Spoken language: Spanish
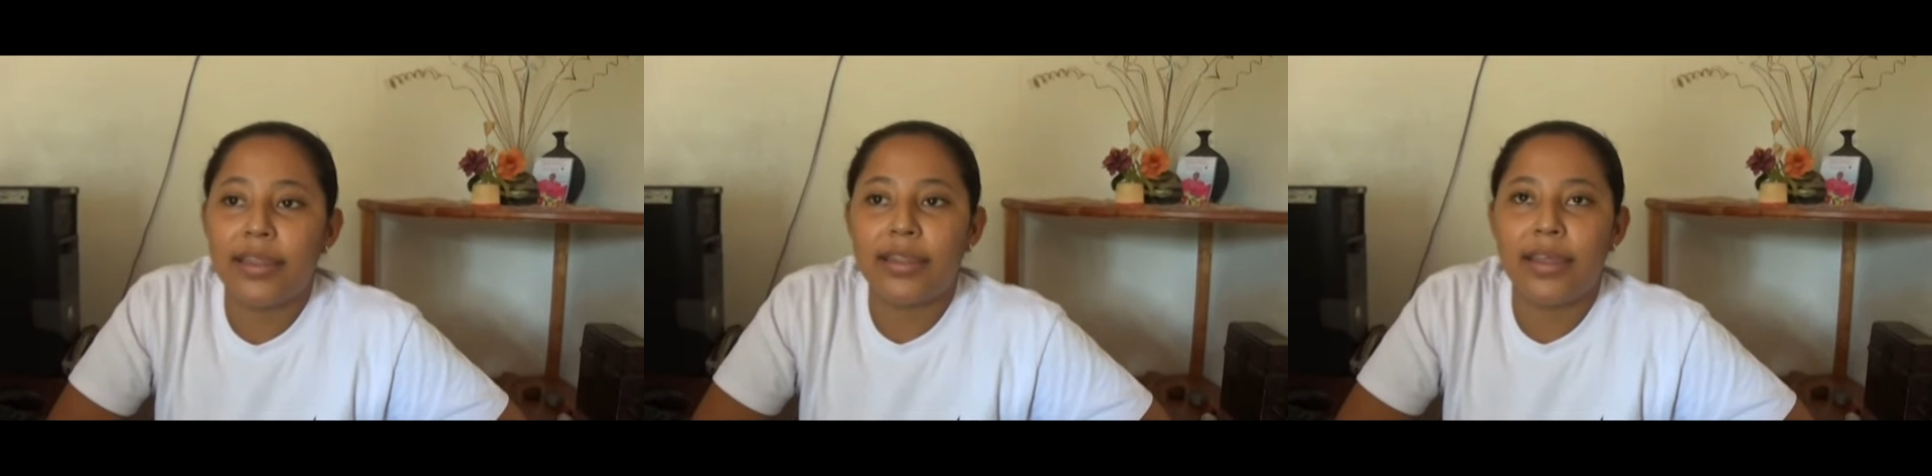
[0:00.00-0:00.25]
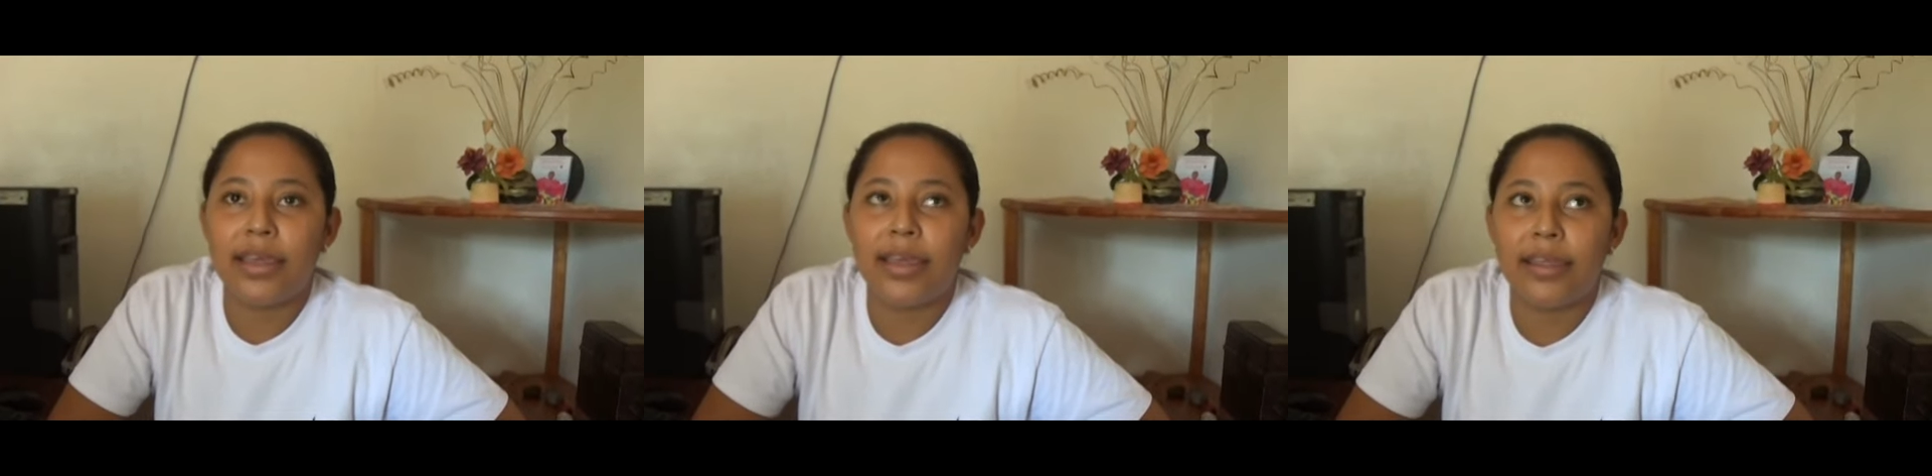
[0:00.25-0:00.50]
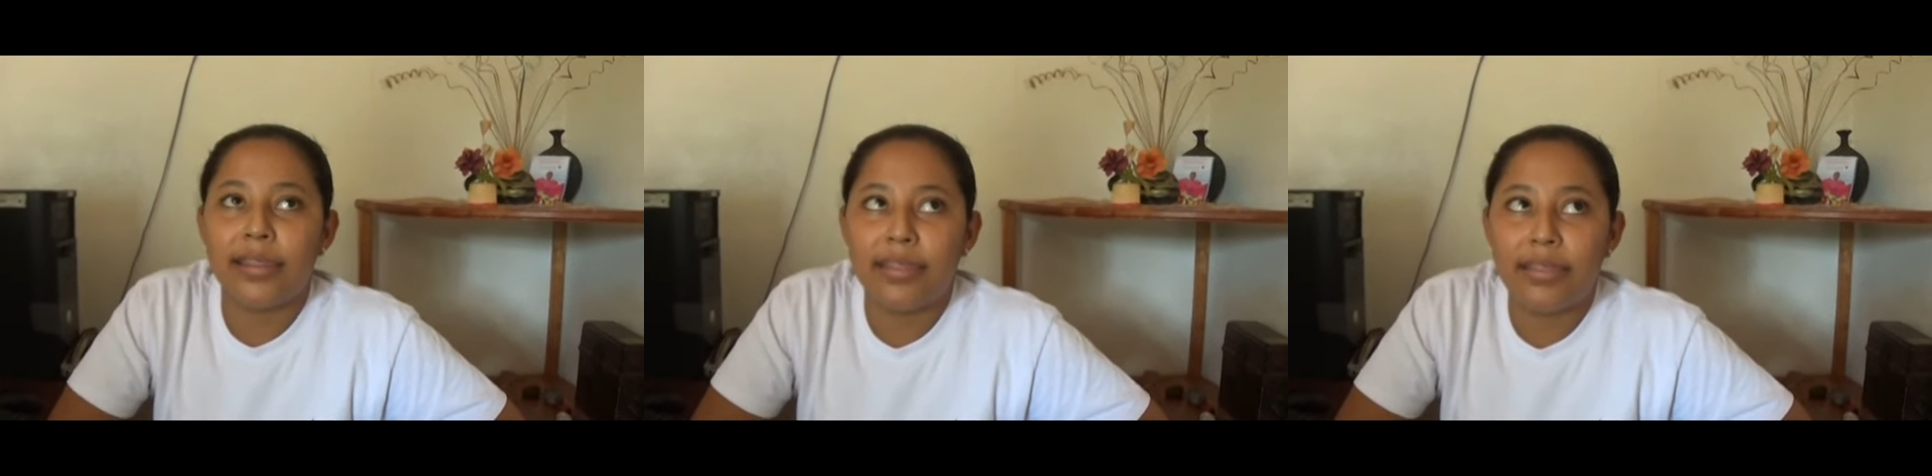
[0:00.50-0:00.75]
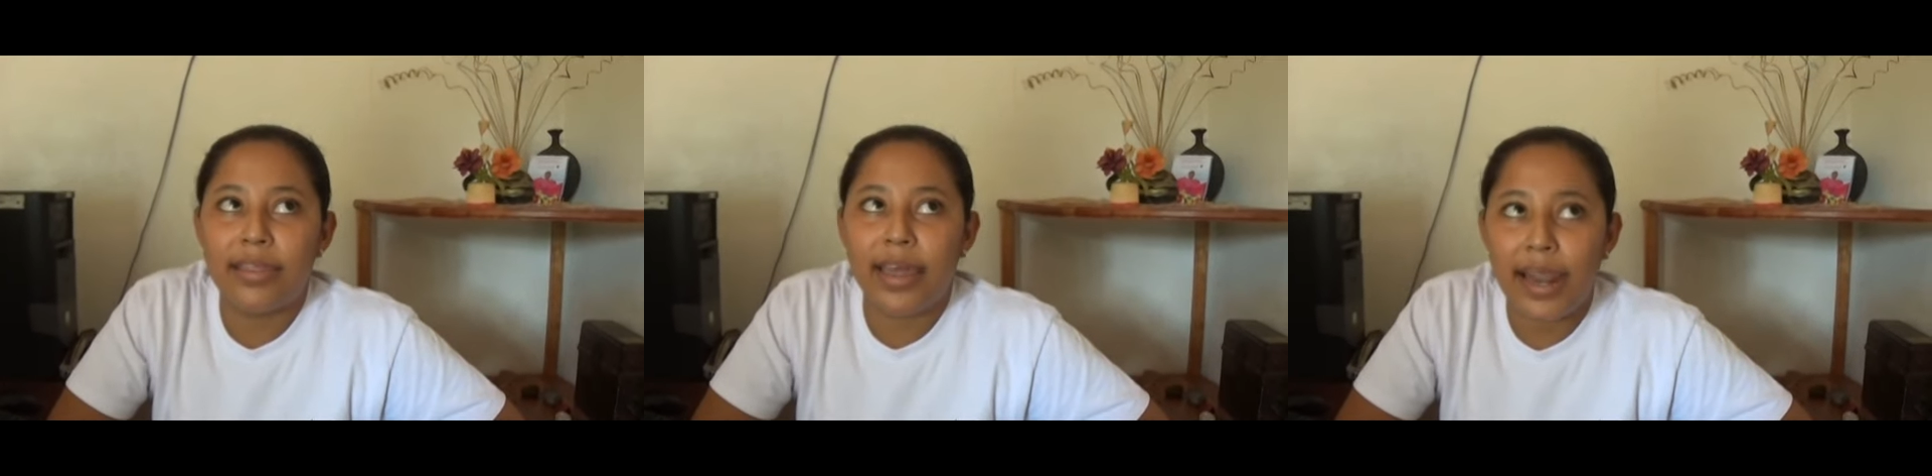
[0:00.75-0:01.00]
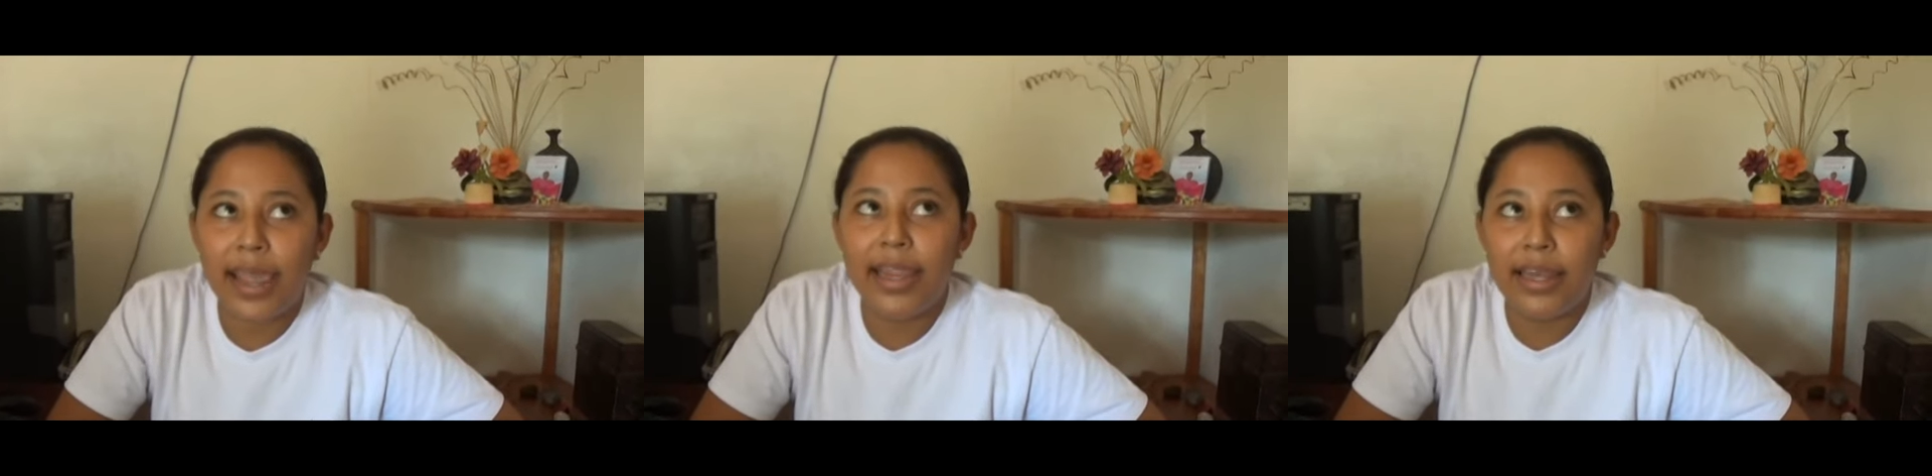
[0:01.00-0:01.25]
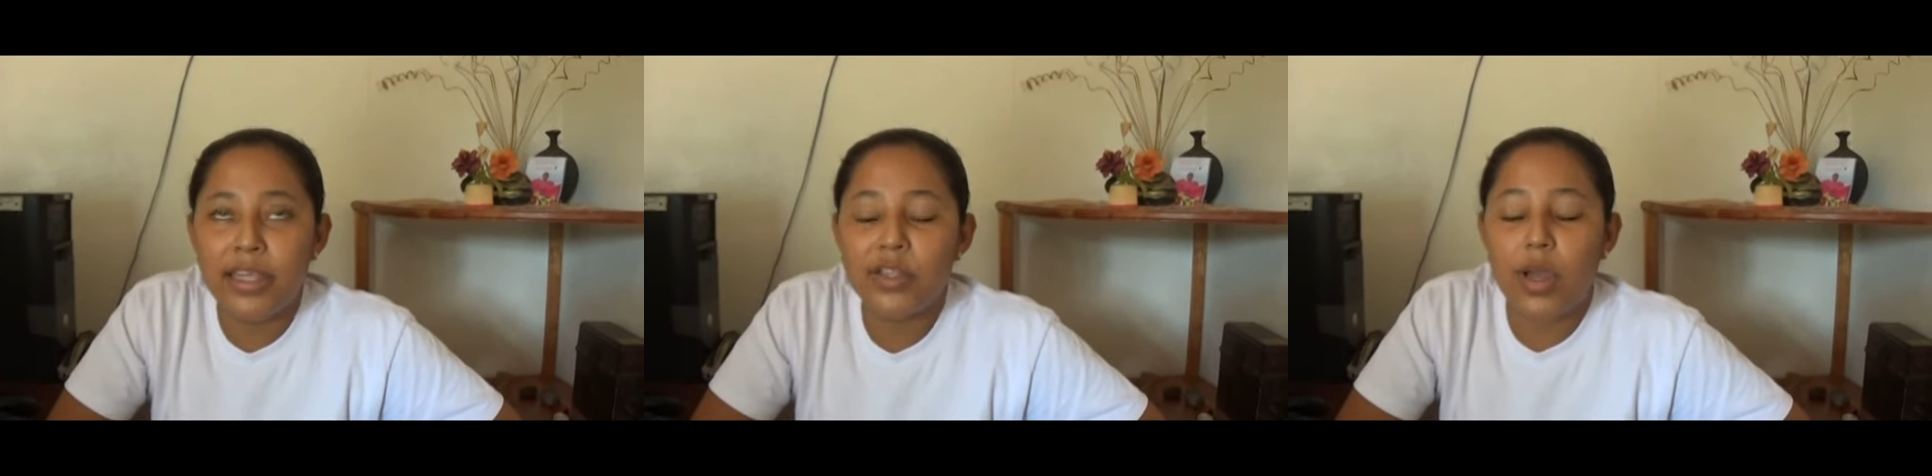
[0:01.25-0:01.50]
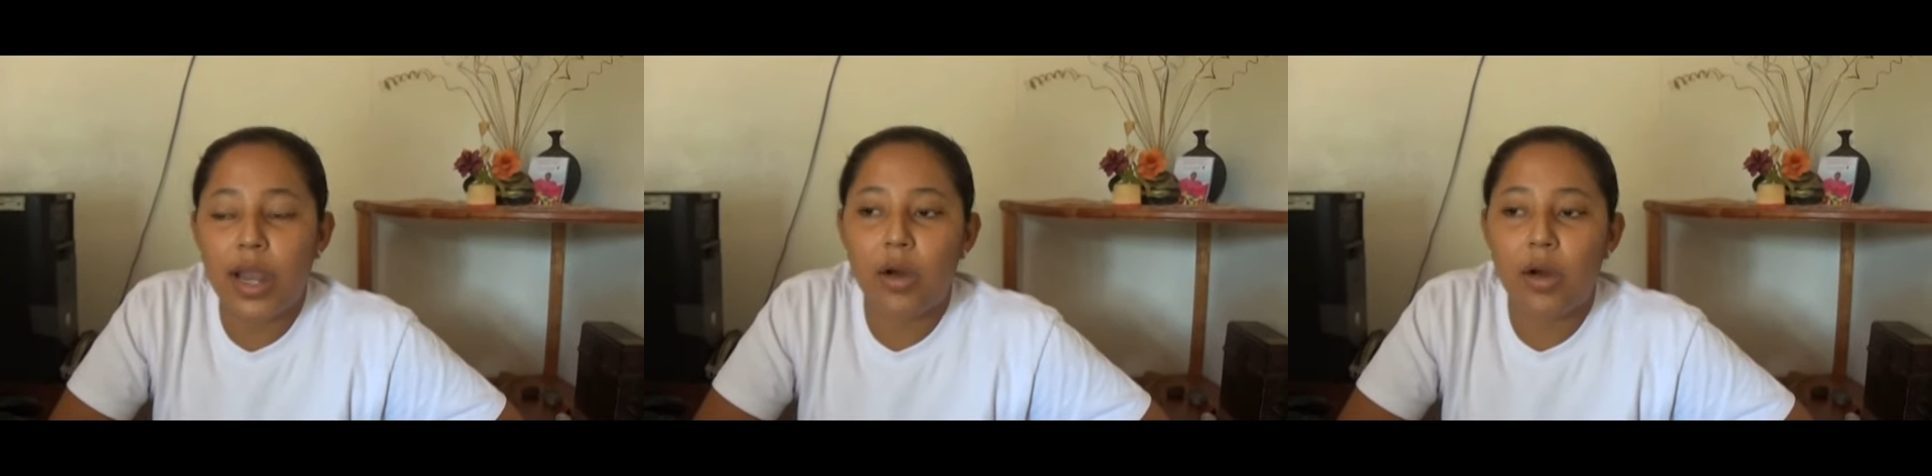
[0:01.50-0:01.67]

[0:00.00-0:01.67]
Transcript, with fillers: este dará inicio a